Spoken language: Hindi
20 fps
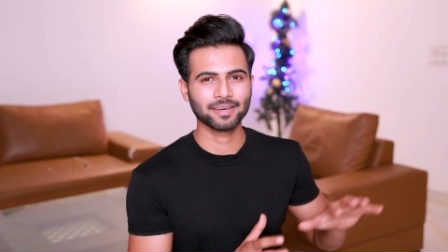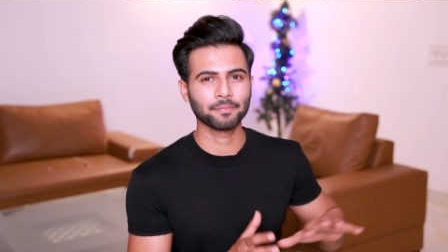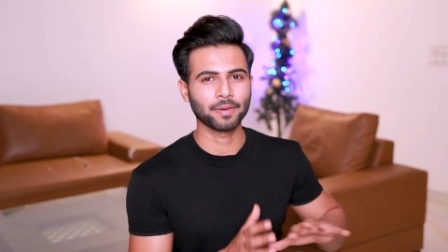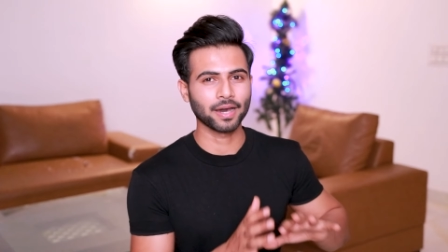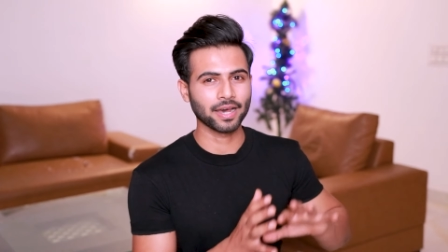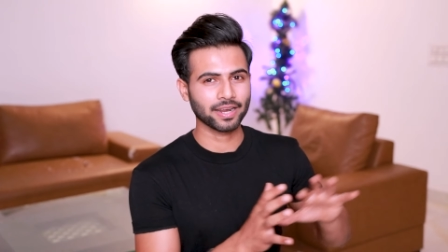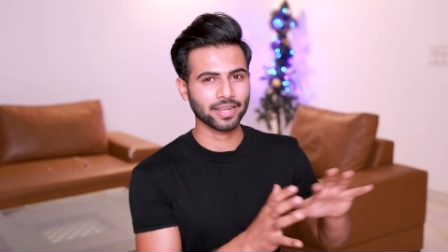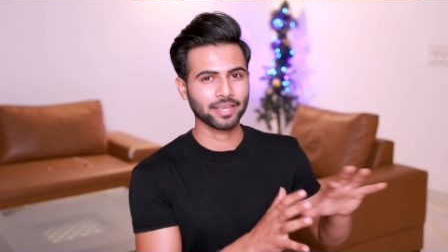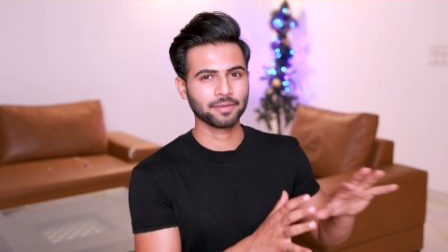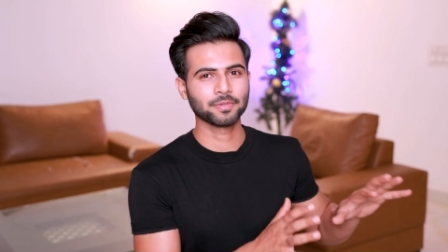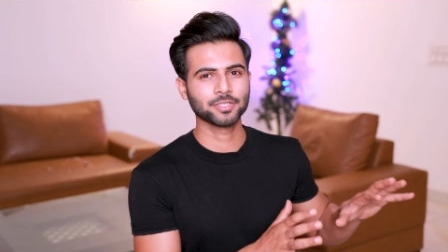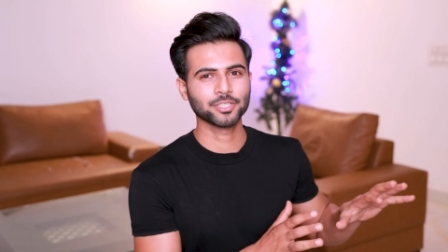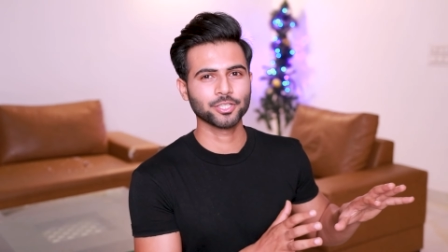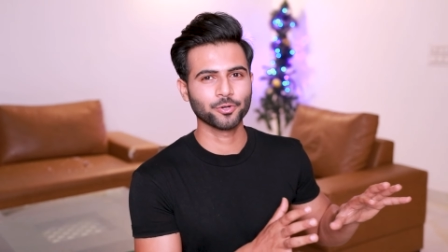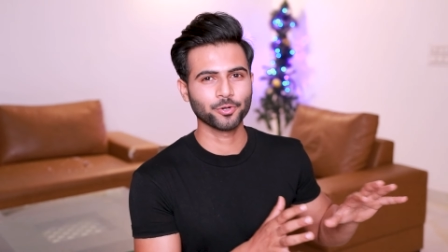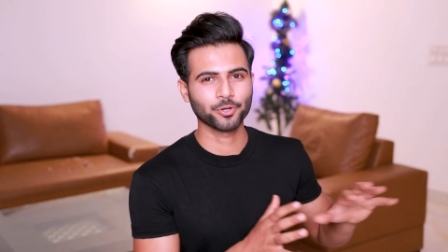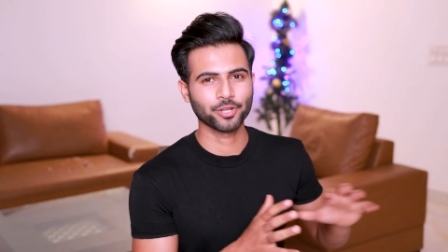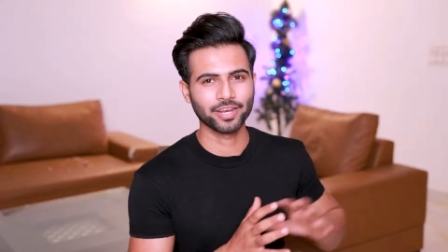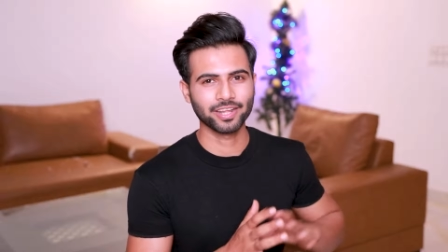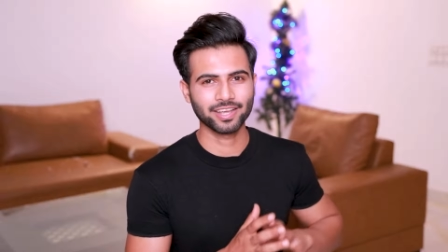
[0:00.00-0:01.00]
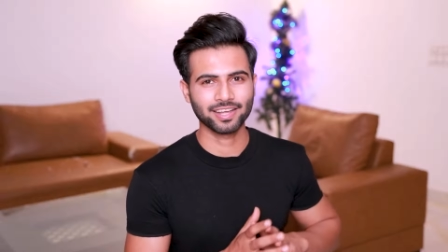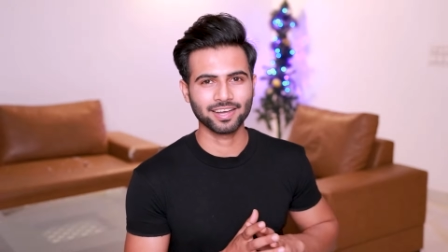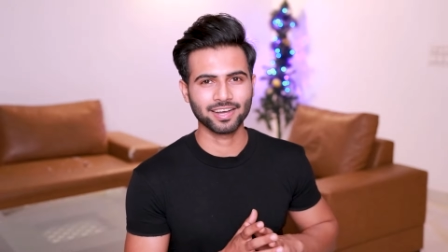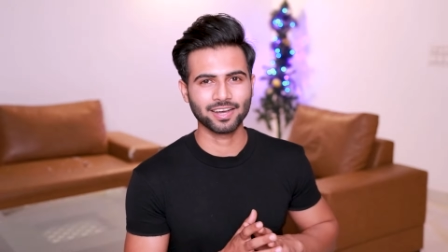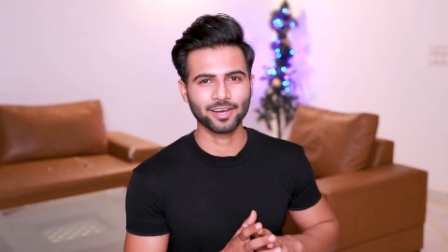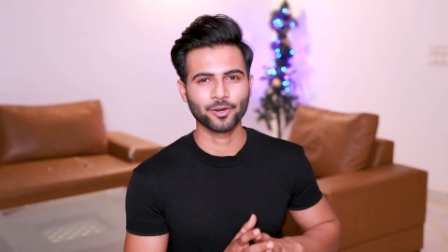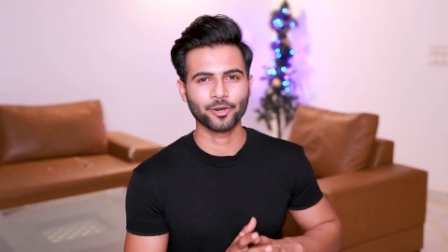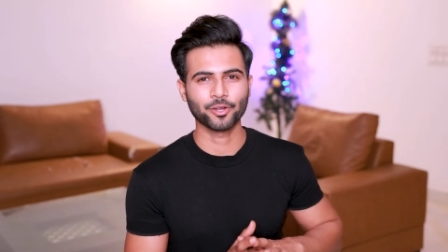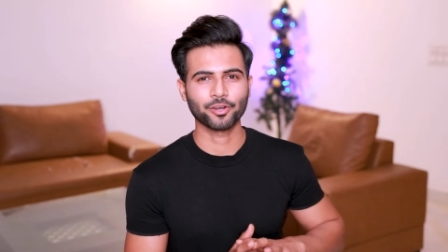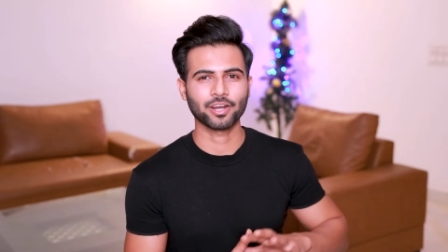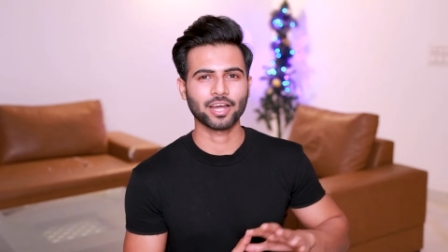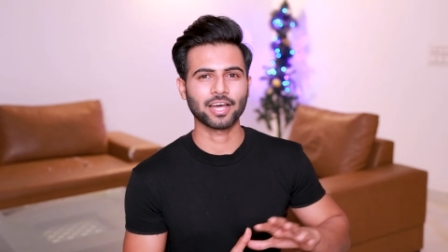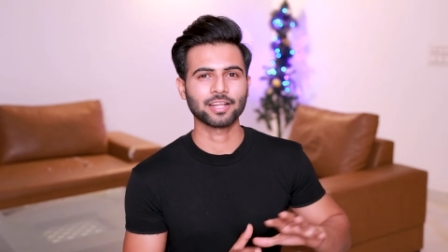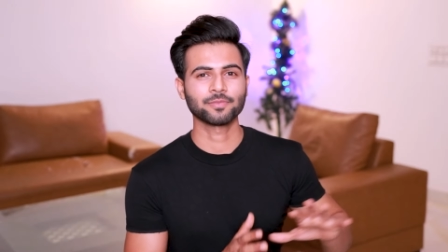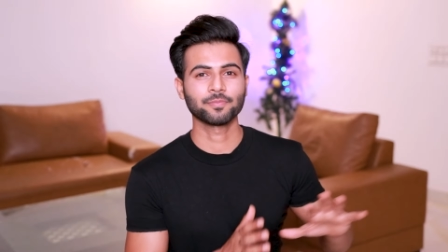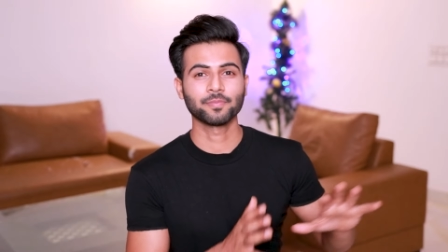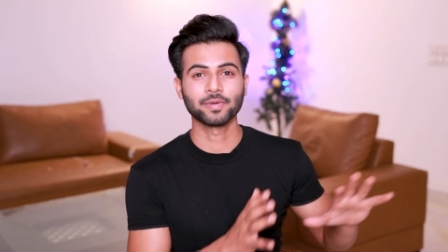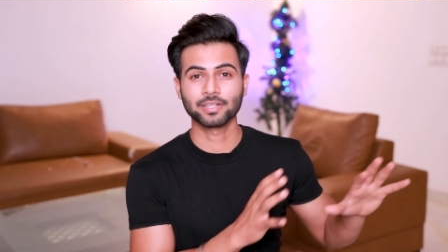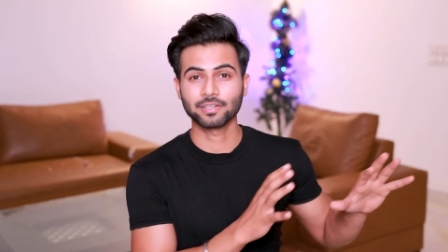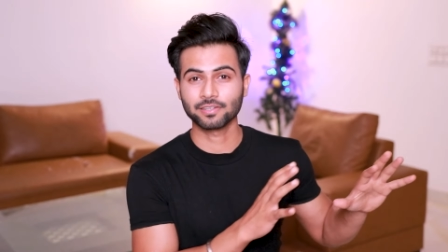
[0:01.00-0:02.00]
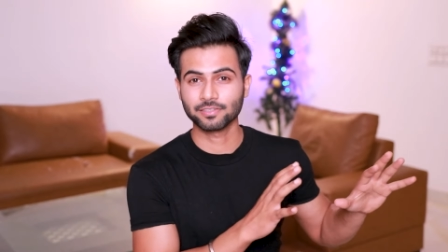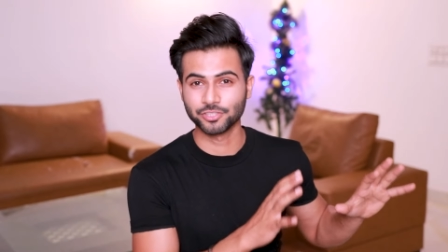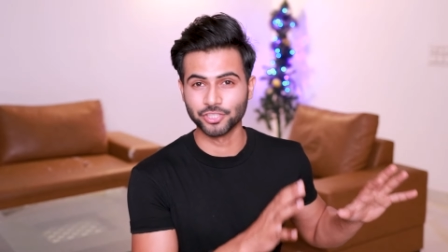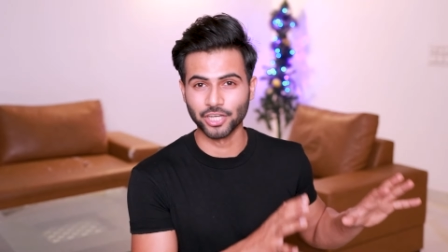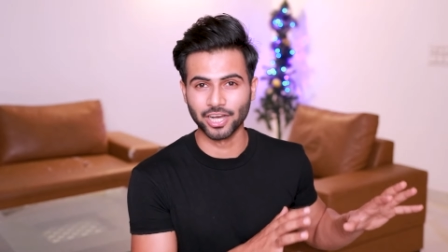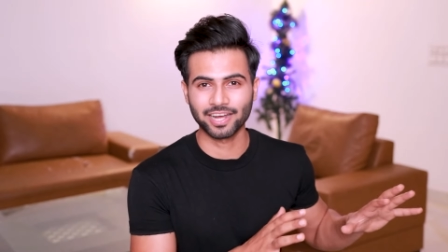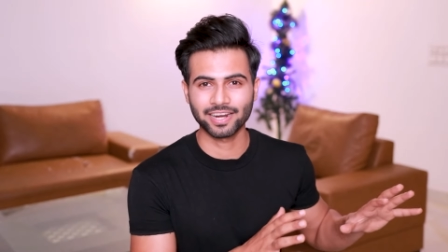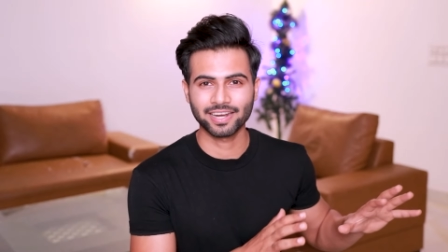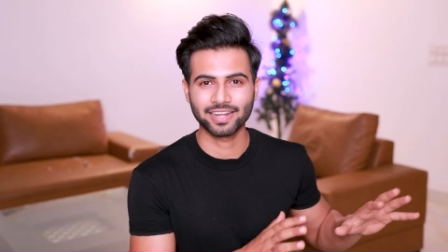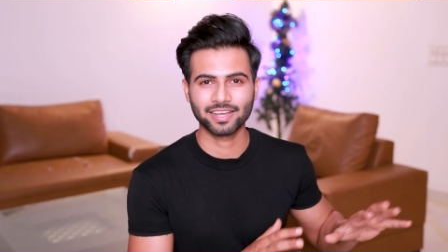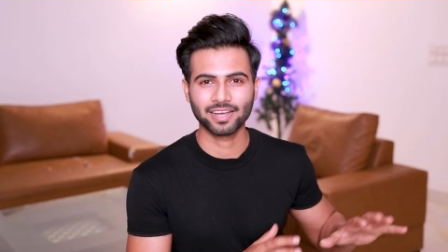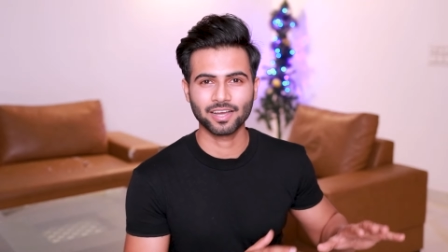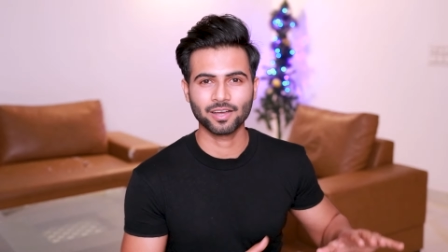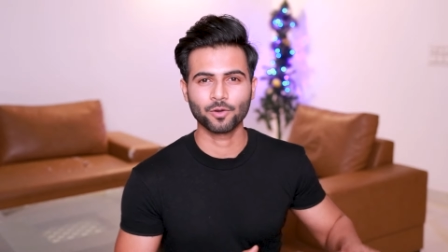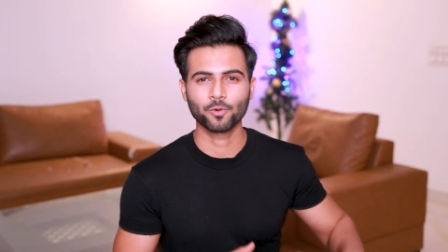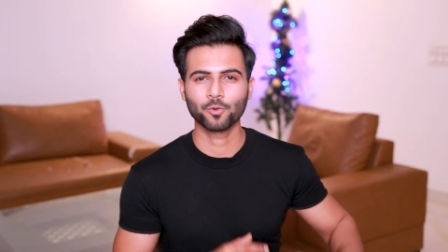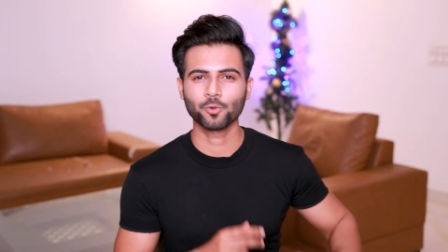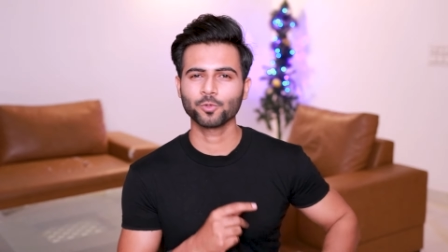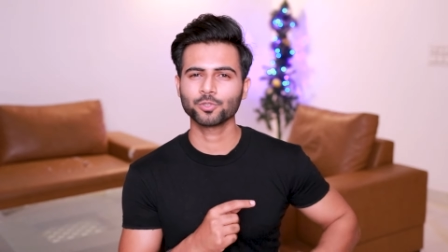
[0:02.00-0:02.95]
था बारह एक बजे उठने का और रात भर जागने का